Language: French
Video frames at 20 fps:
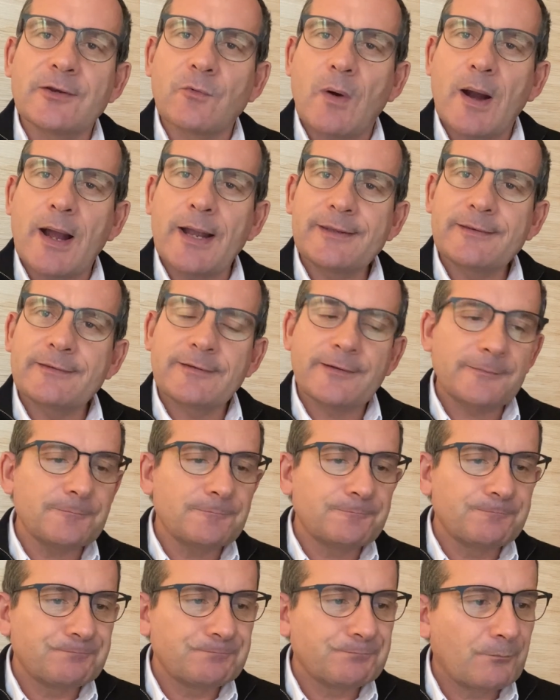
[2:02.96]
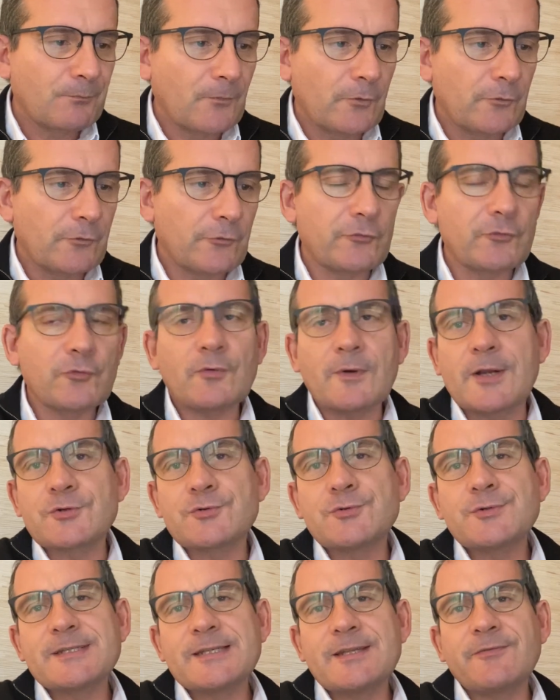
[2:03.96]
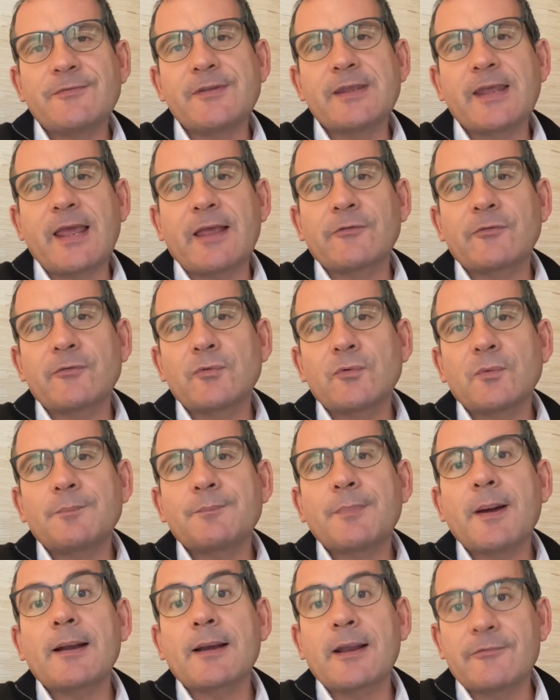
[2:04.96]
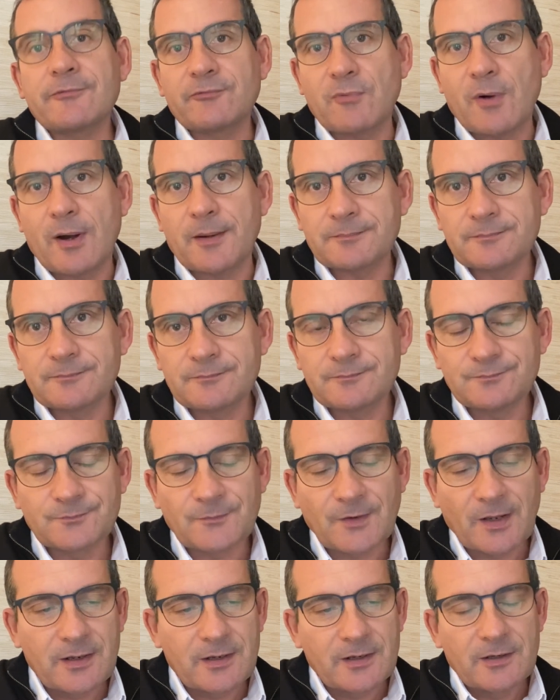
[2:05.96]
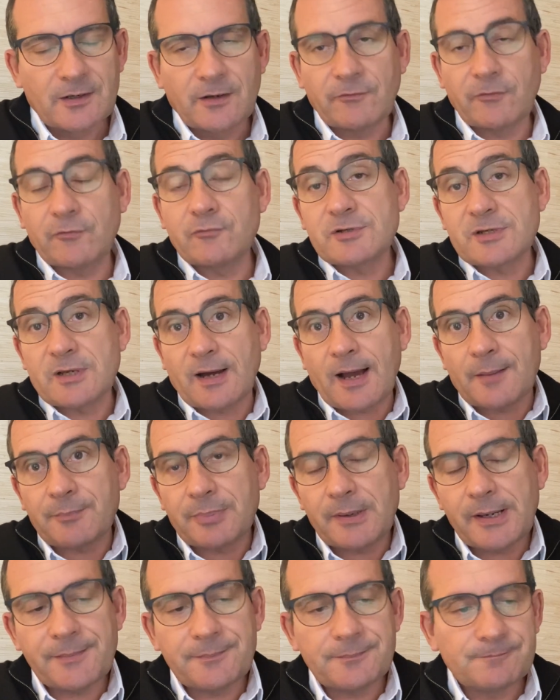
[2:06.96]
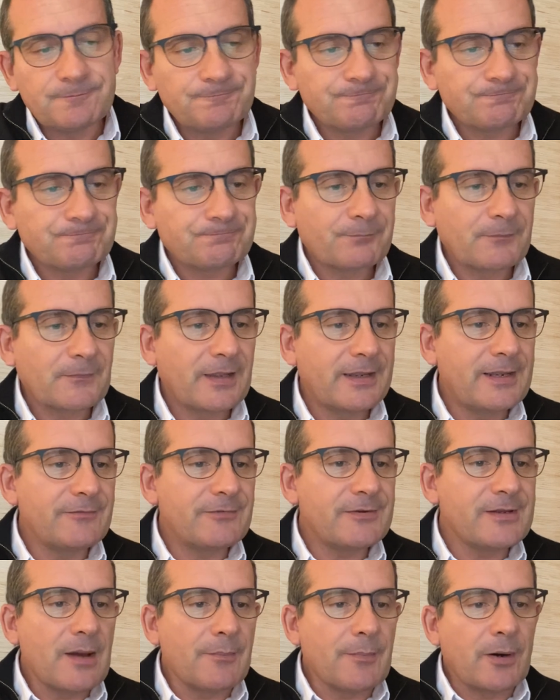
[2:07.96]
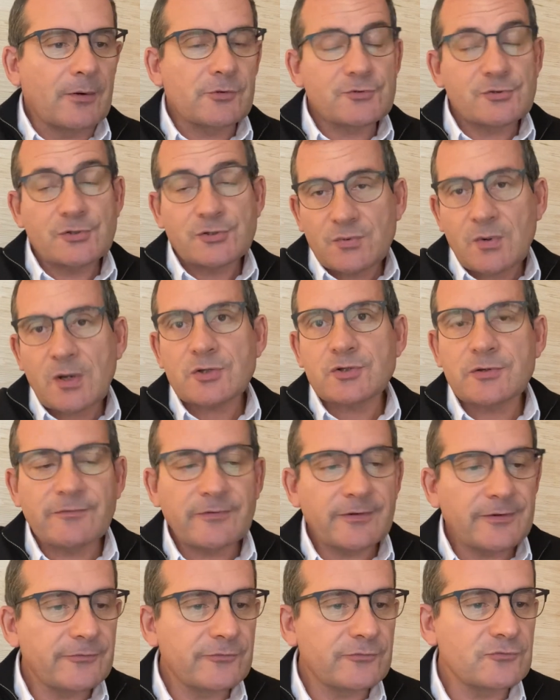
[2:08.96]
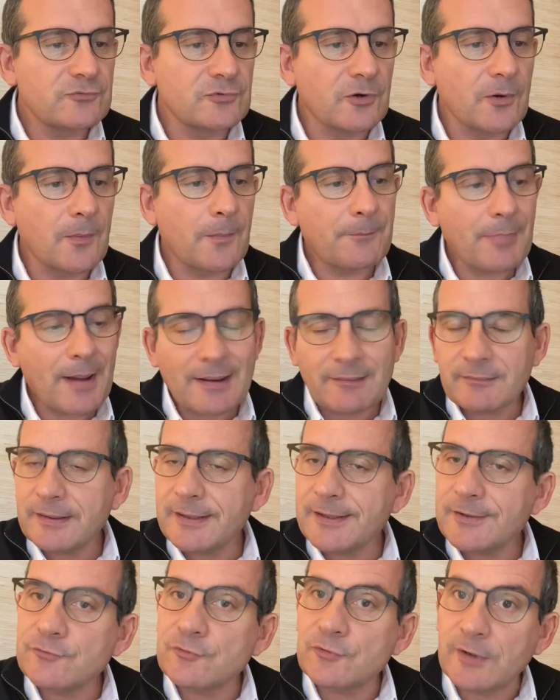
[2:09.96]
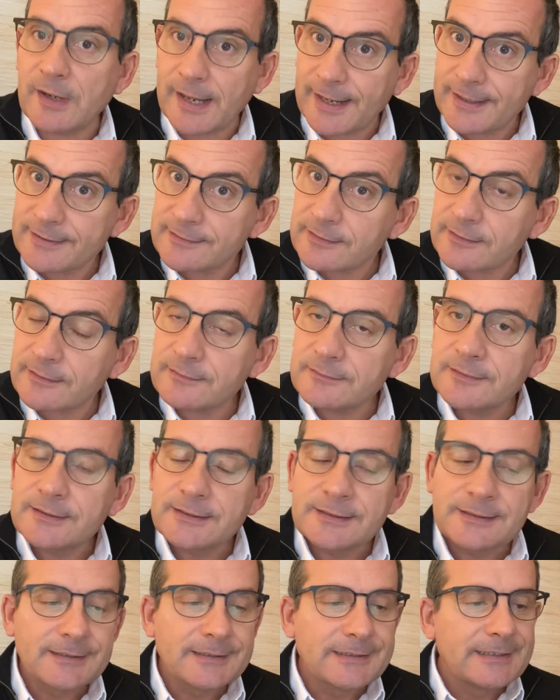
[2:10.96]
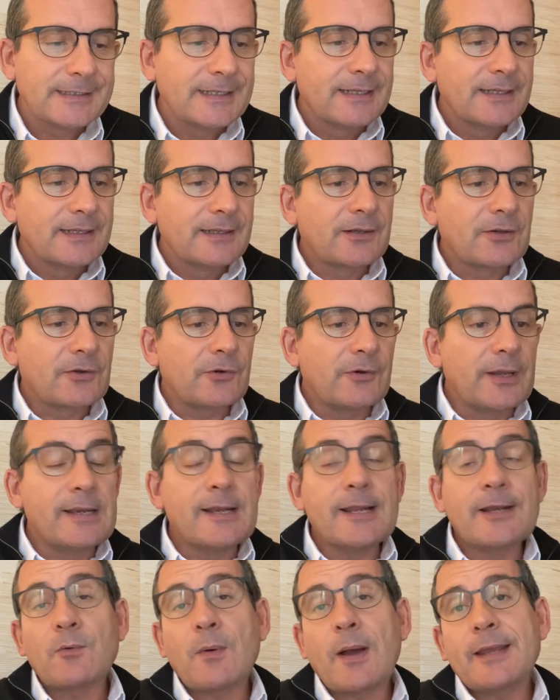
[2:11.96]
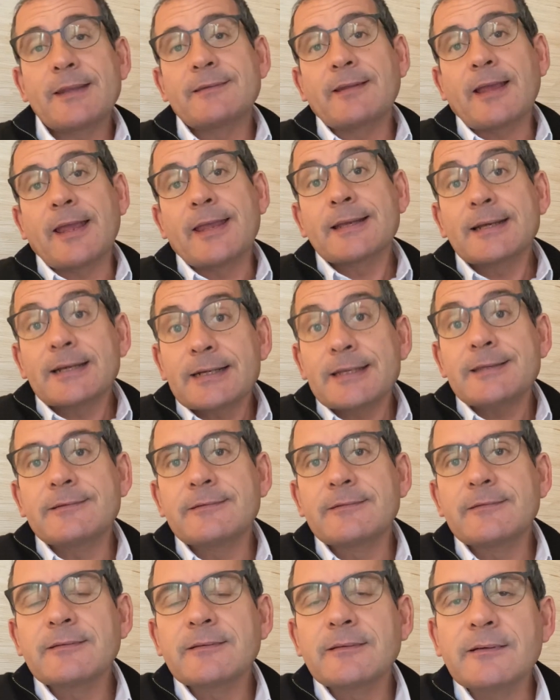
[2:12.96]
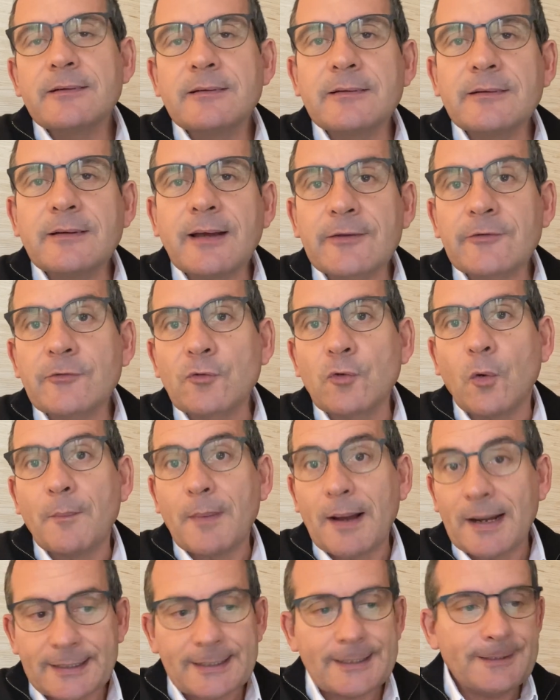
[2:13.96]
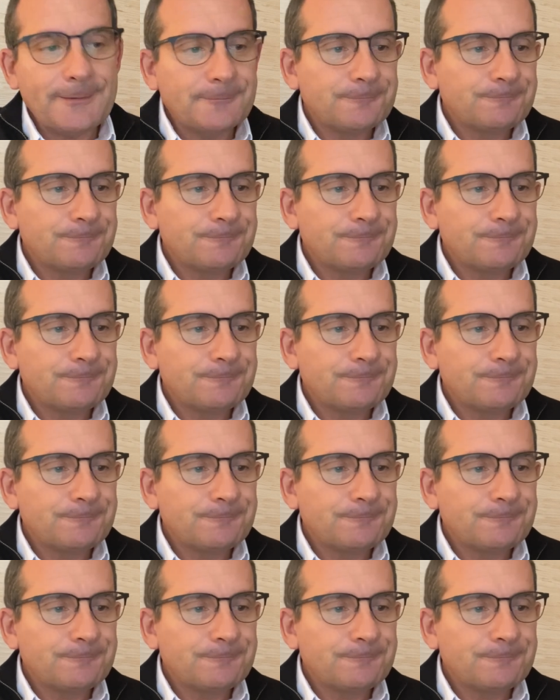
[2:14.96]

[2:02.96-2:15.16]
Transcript: White sur la justification par la foi. Vous vous en rappelez évidemment. Ce soir, je vais vous parler d'une lettre que Hélène White a écrite euh, à son mari.